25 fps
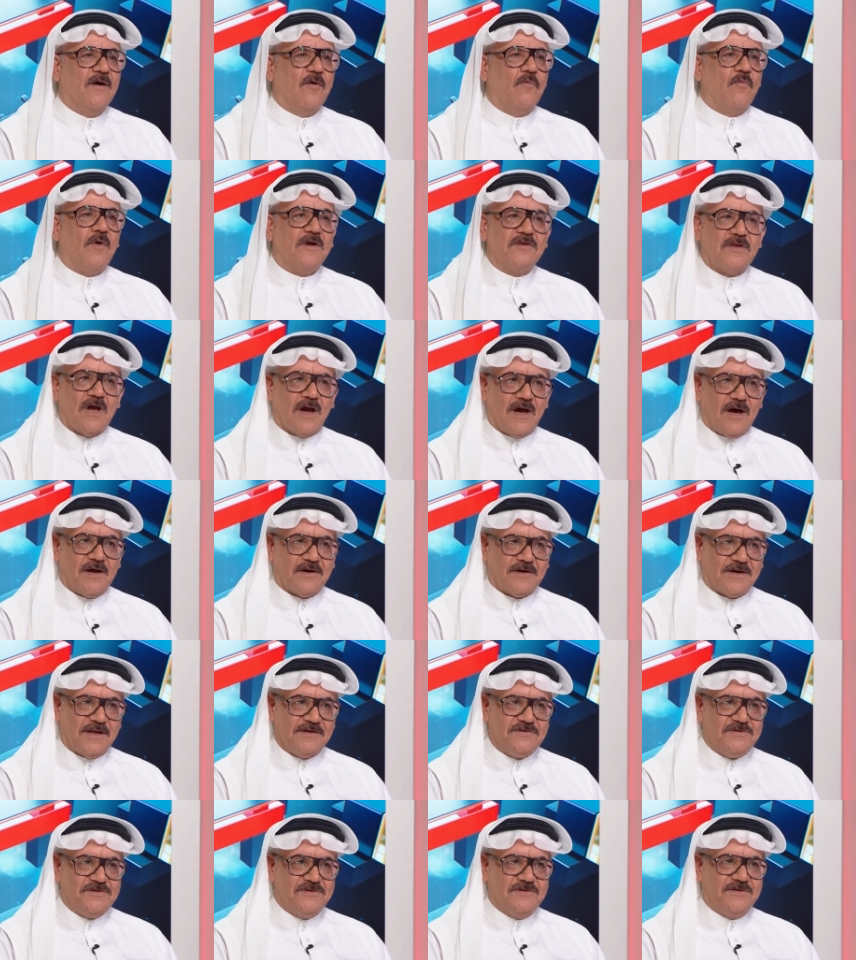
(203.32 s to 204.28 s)

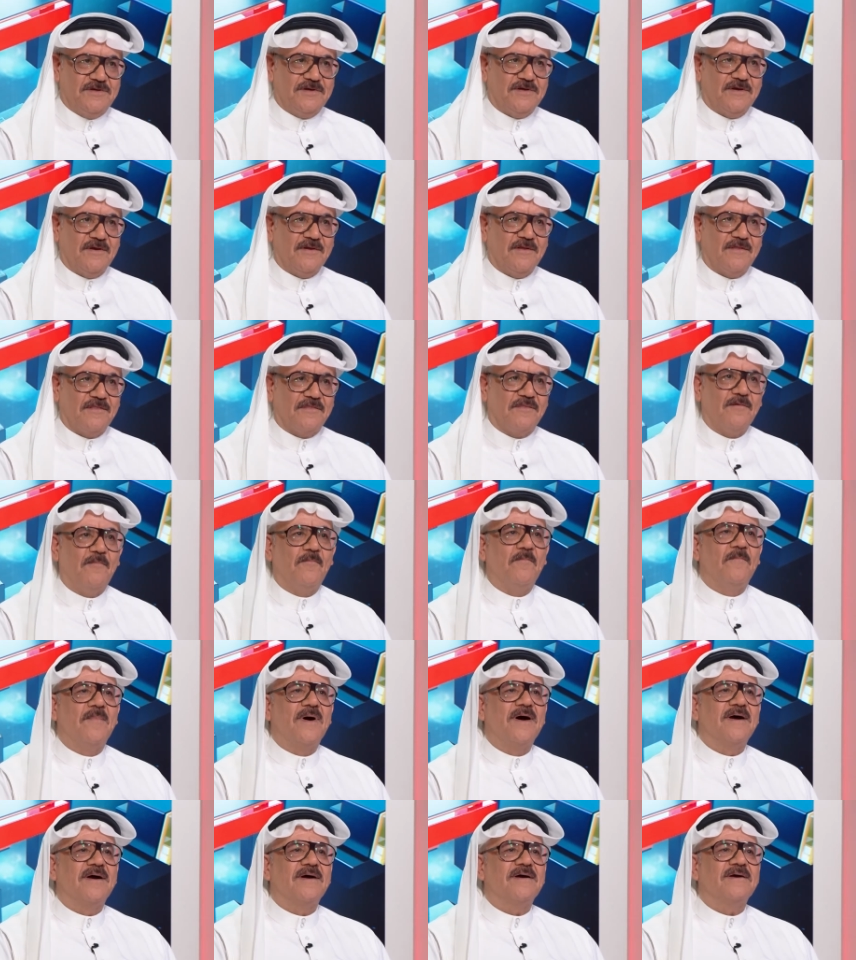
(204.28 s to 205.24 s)
وتخرجت
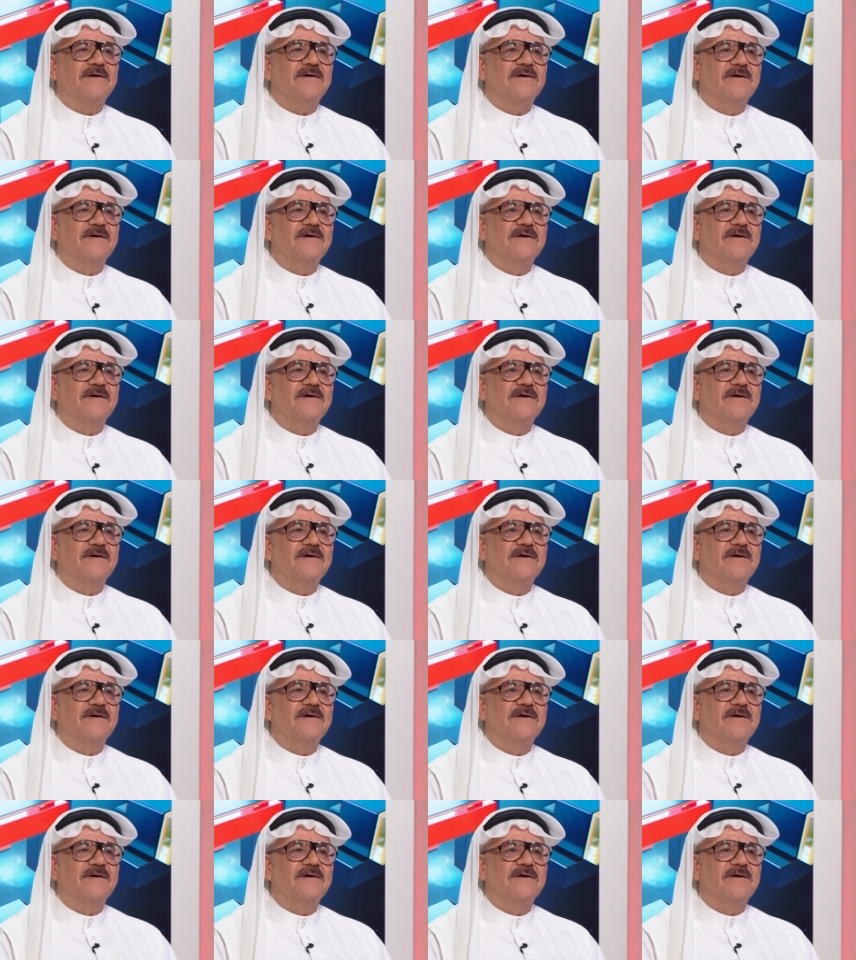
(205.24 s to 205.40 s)
ثم